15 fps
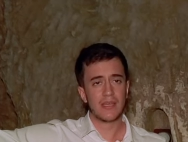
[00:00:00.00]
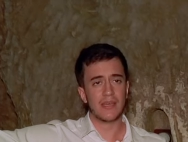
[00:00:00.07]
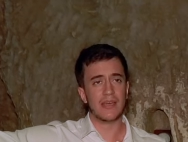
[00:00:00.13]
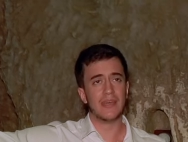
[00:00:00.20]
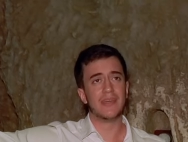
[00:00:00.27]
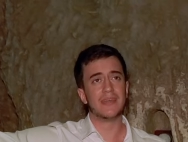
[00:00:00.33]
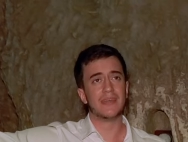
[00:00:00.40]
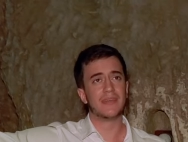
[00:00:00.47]

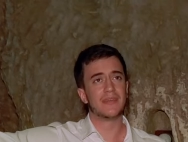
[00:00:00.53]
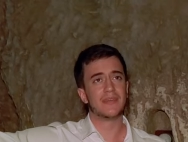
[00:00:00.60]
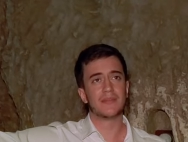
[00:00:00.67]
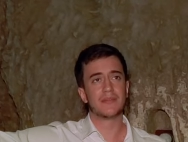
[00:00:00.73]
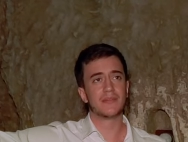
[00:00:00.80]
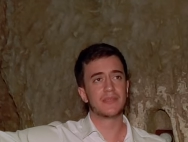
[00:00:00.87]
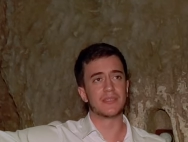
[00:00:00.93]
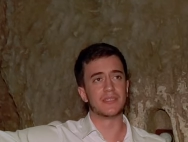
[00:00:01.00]
Eh.
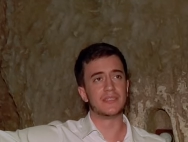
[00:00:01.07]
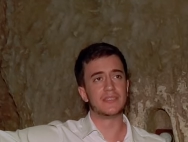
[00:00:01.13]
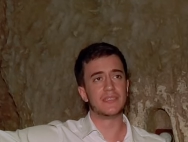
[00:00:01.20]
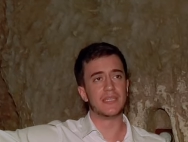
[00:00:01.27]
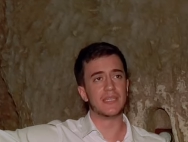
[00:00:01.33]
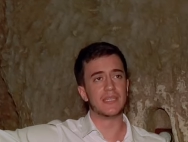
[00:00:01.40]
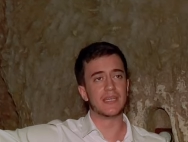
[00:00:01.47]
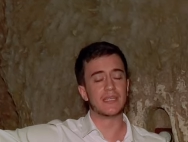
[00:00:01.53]

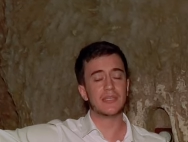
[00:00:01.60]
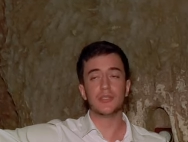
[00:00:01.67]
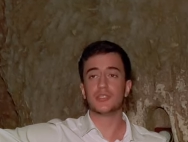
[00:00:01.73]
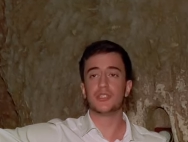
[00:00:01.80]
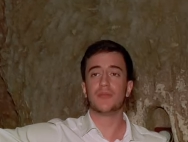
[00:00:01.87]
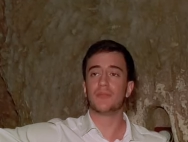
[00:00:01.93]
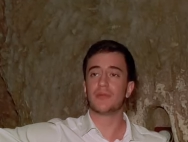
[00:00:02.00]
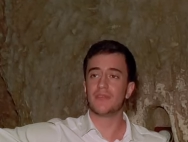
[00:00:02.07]
Cristina, io
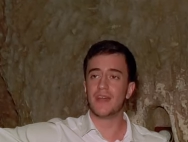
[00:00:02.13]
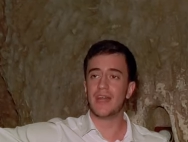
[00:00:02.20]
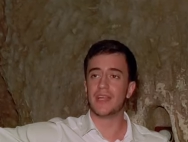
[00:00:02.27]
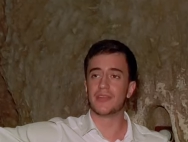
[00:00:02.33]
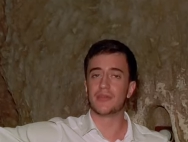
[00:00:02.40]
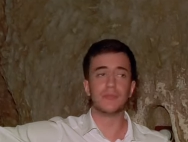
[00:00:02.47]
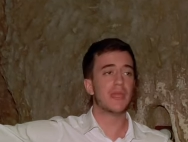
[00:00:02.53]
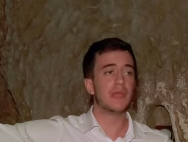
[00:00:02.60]
ci ho
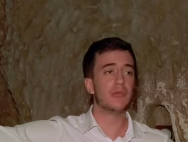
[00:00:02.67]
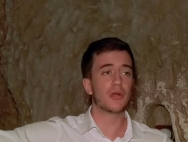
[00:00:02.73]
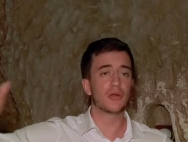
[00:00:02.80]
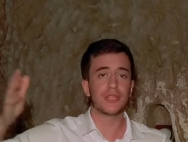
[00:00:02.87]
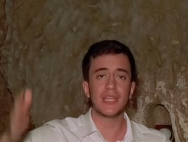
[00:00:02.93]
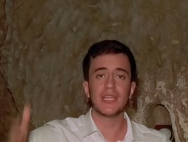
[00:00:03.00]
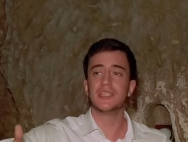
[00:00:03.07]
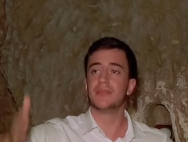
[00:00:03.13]
provato, i miei
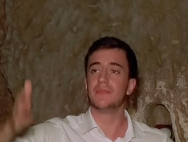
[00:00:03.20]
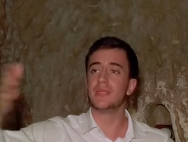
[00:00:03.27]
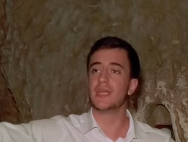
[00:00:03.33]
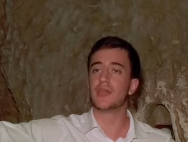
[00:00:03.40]
luogotenenti mi